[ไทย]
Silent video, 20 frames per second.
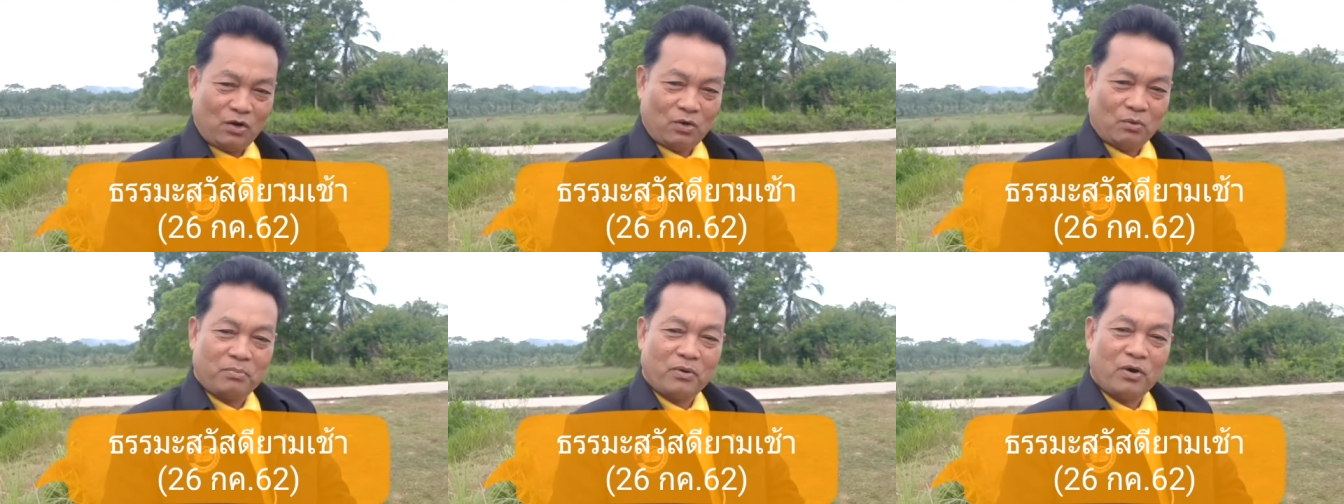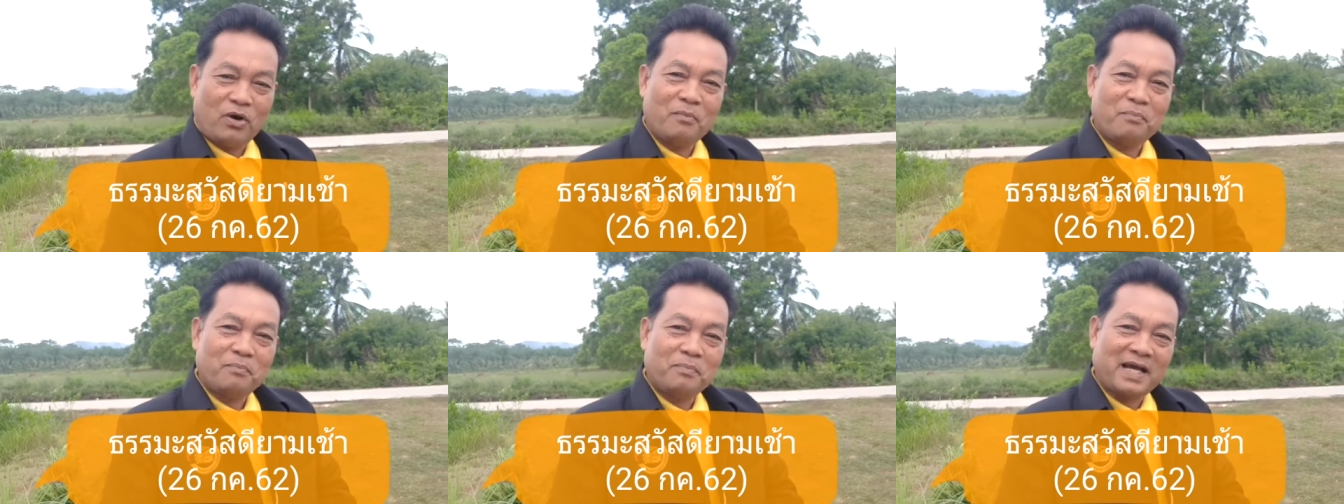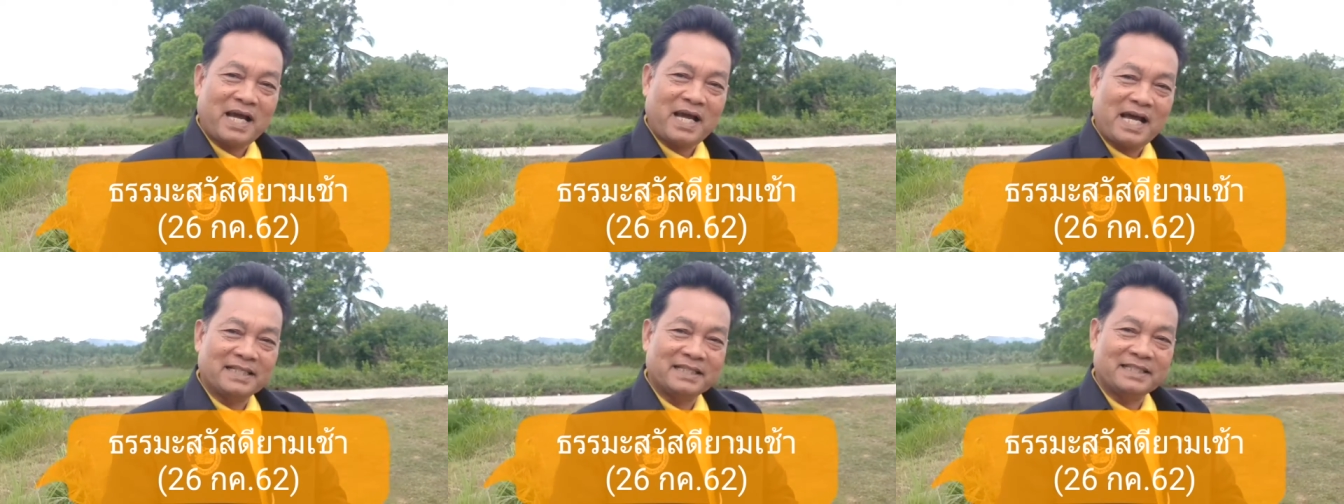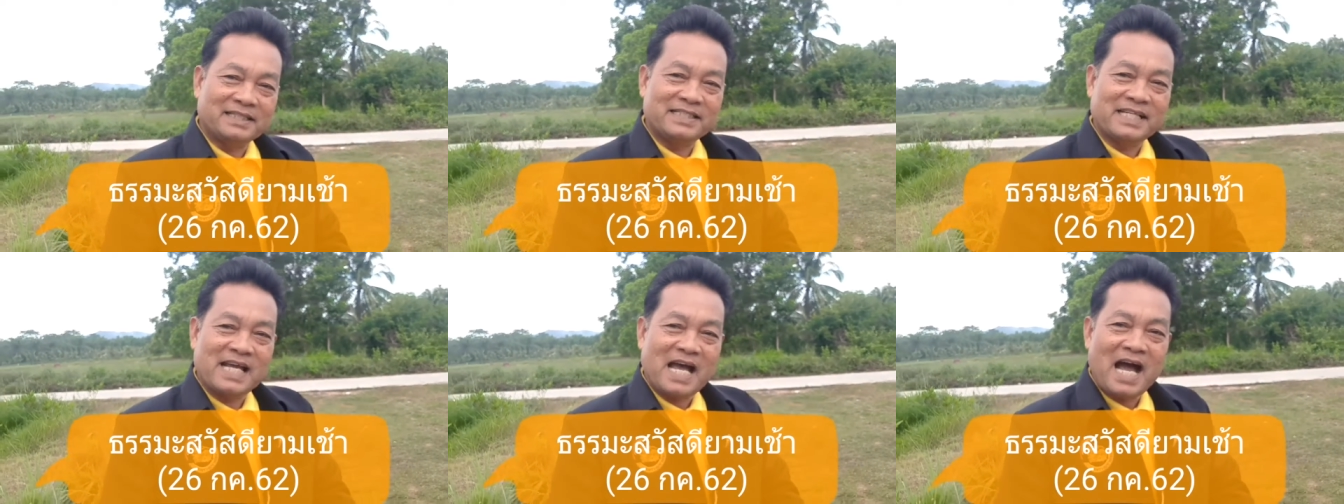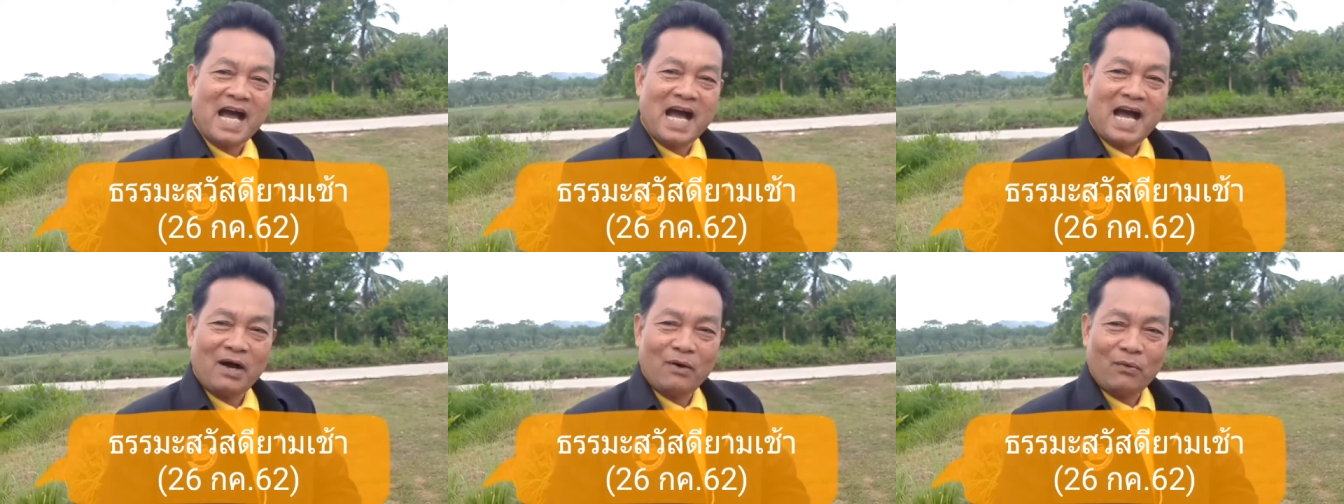เราพบกัน
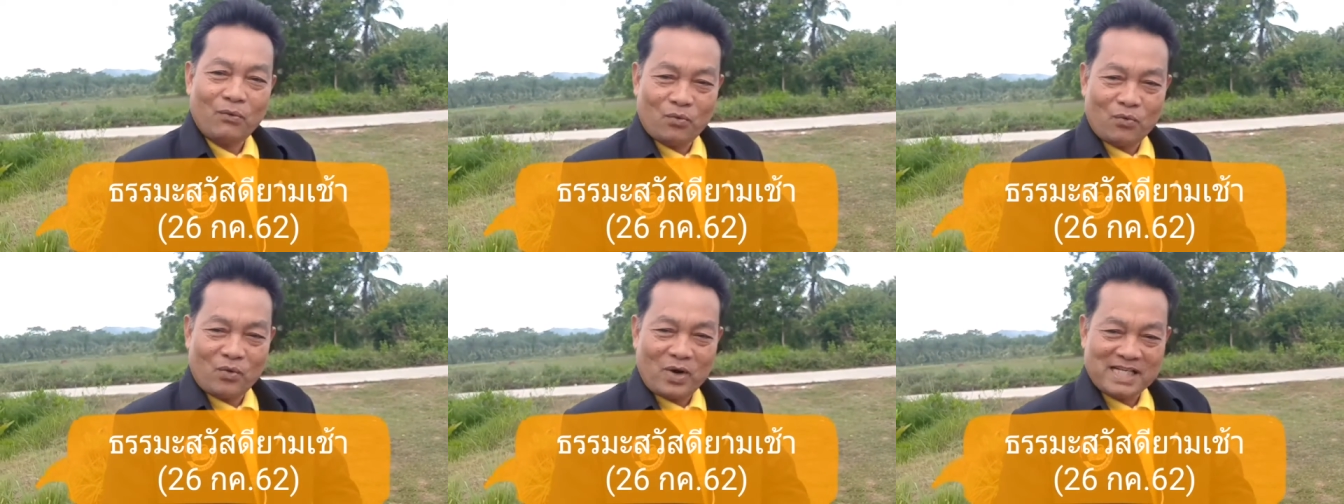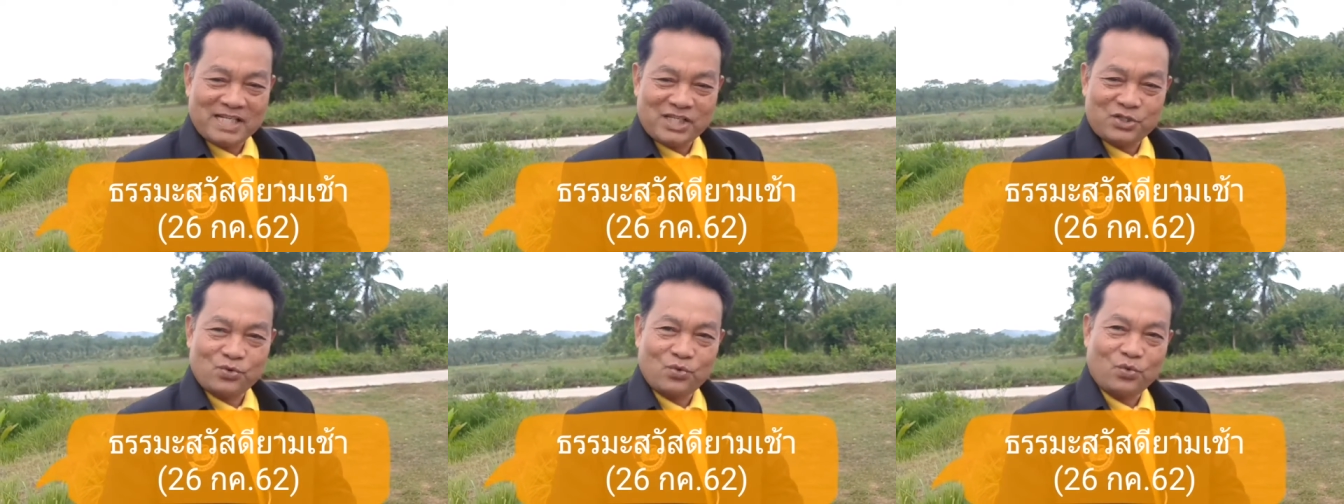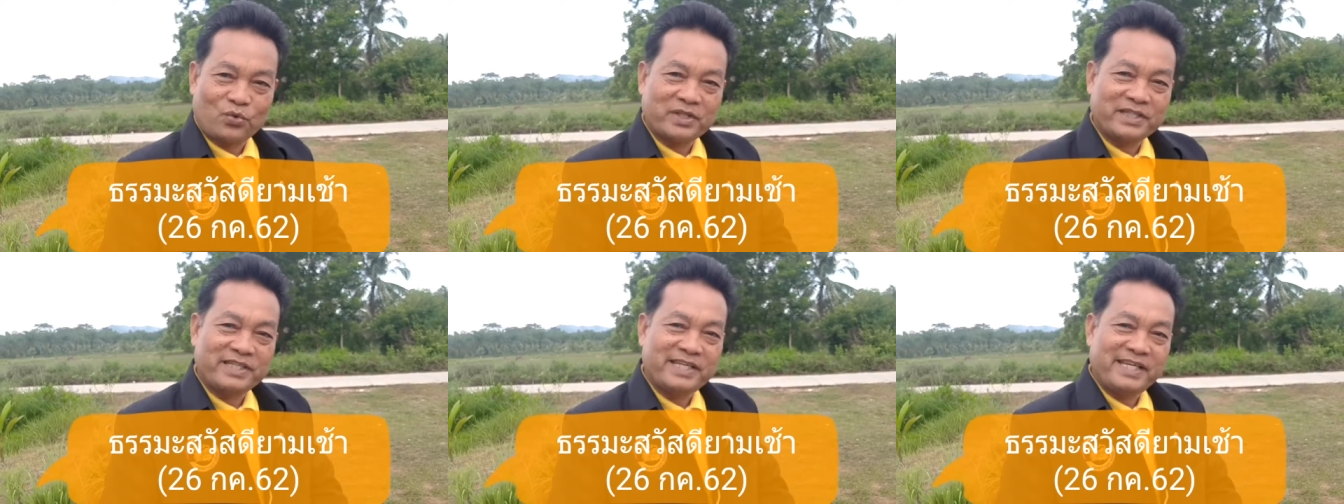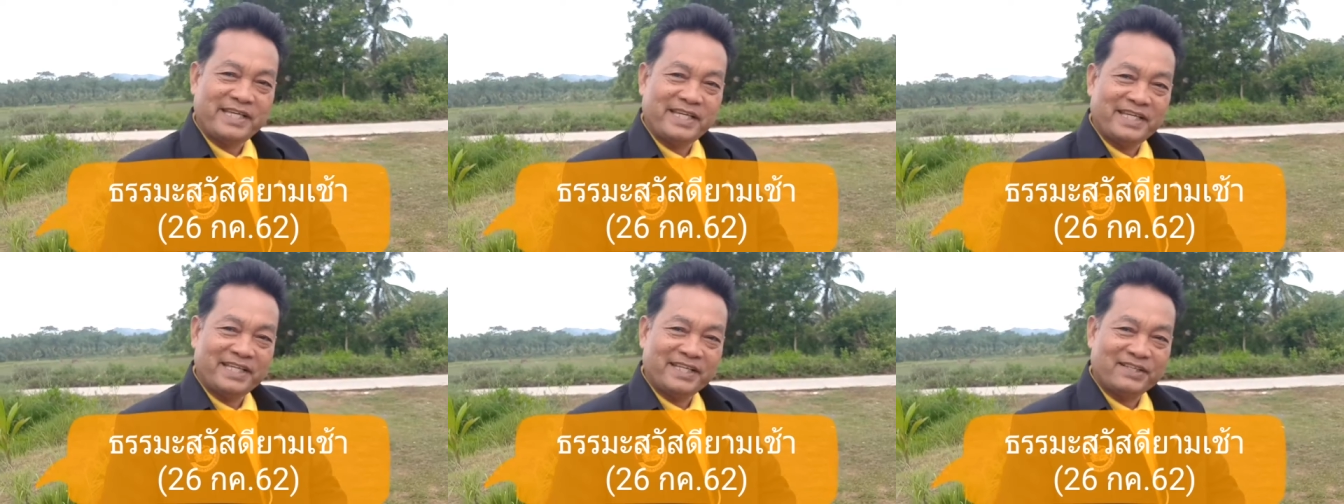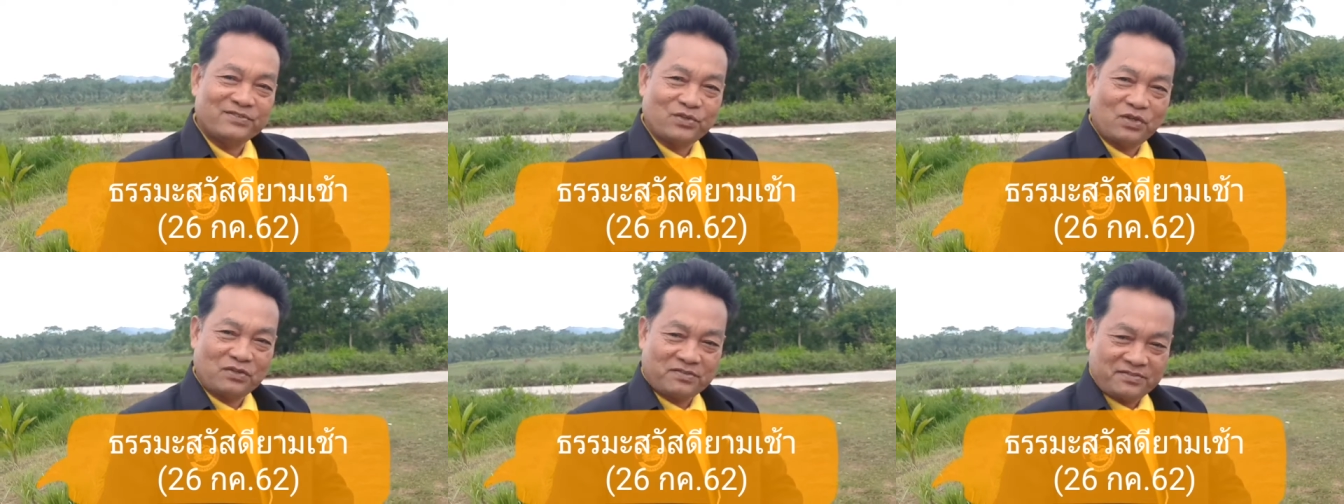เช้าวันศุกร์
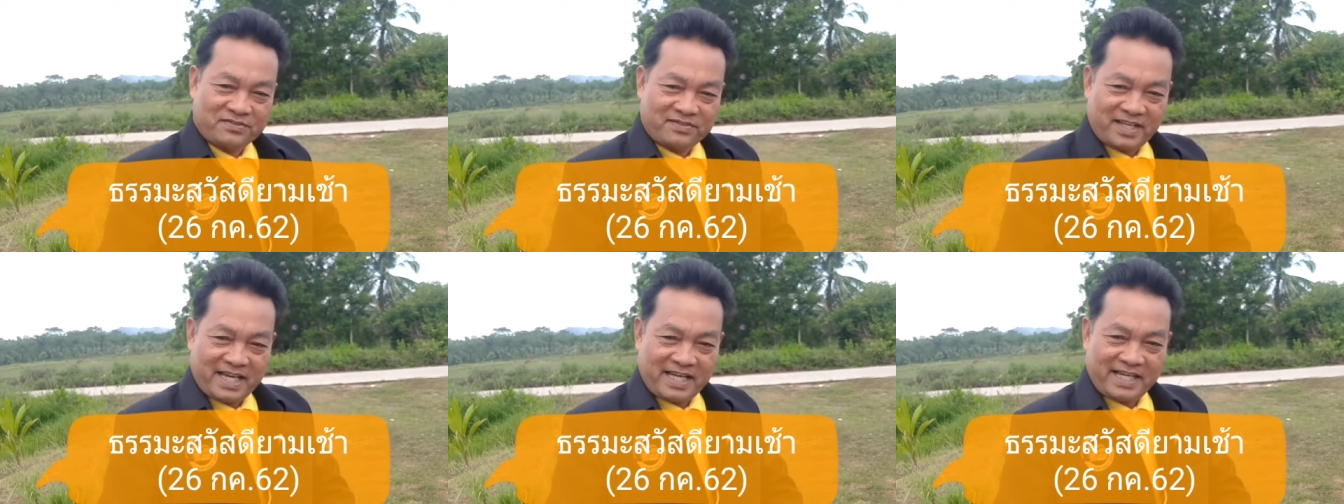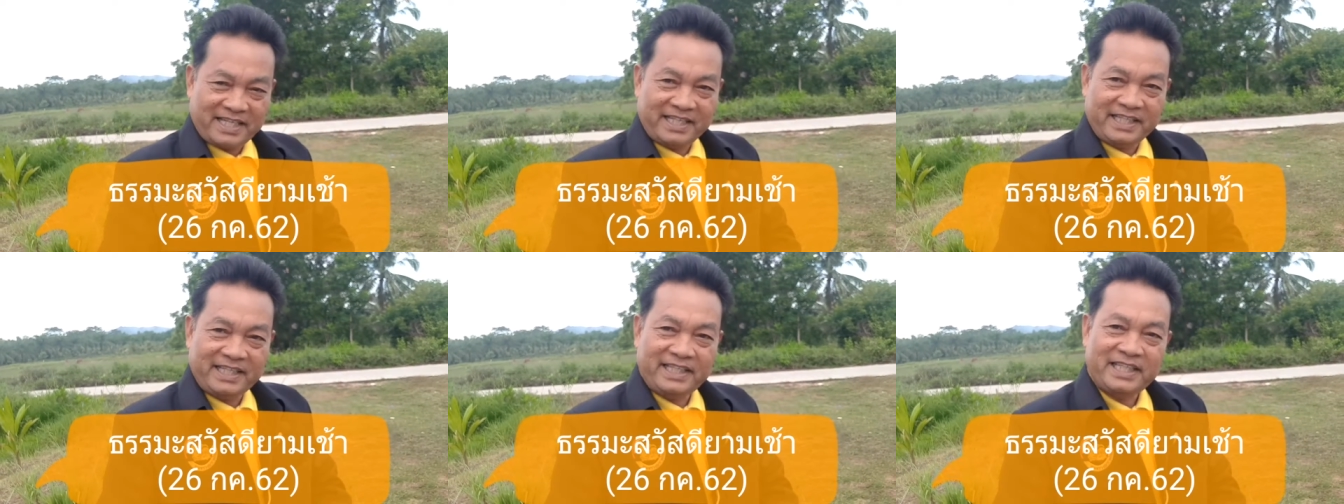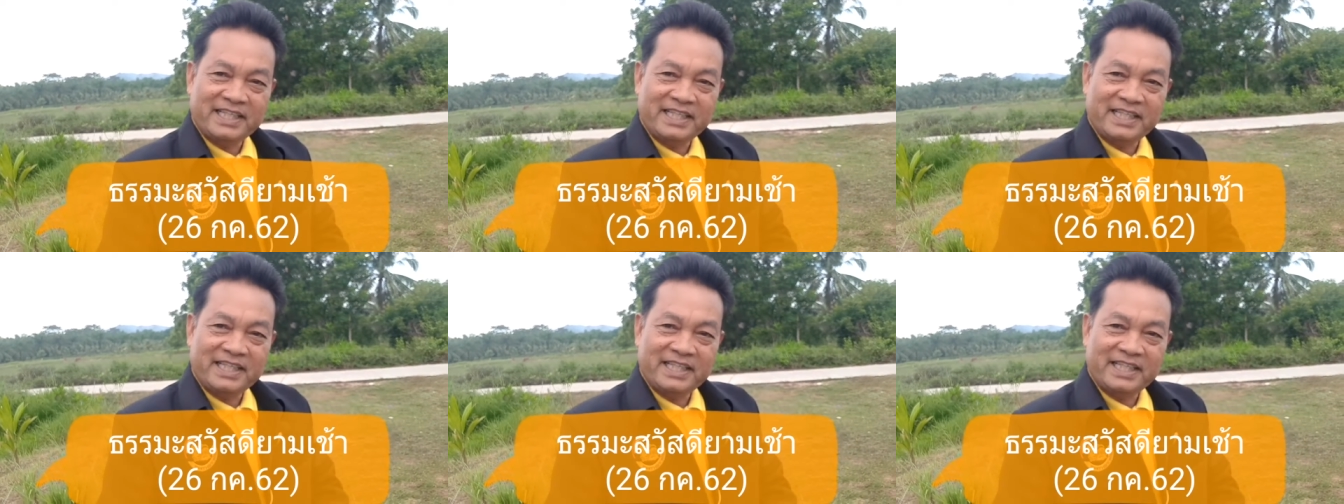ที่สดใส